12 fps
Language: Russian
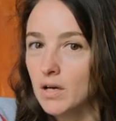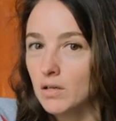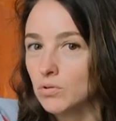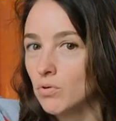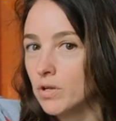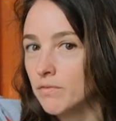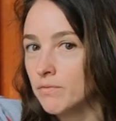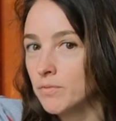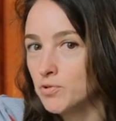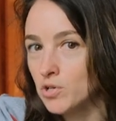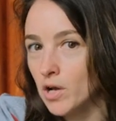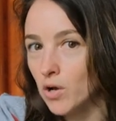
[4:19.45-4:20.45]
которые
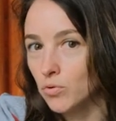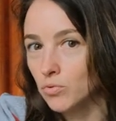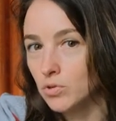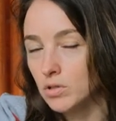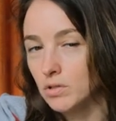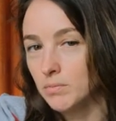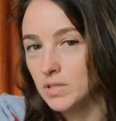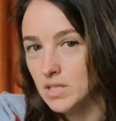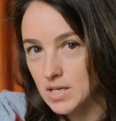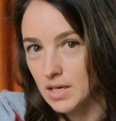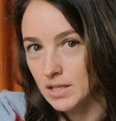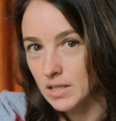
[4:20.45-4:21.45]
выпускают
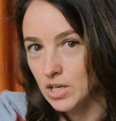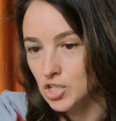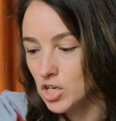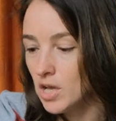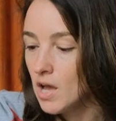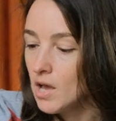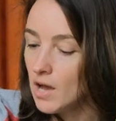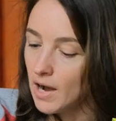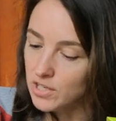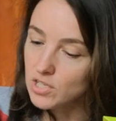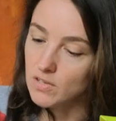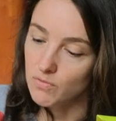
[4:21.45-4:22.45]
мотоциклетные очки,
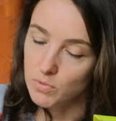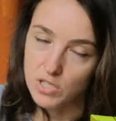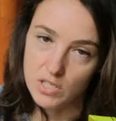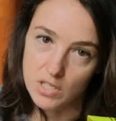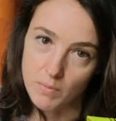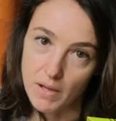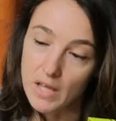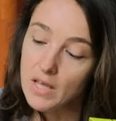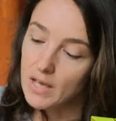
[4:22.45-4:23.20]
они совместимы.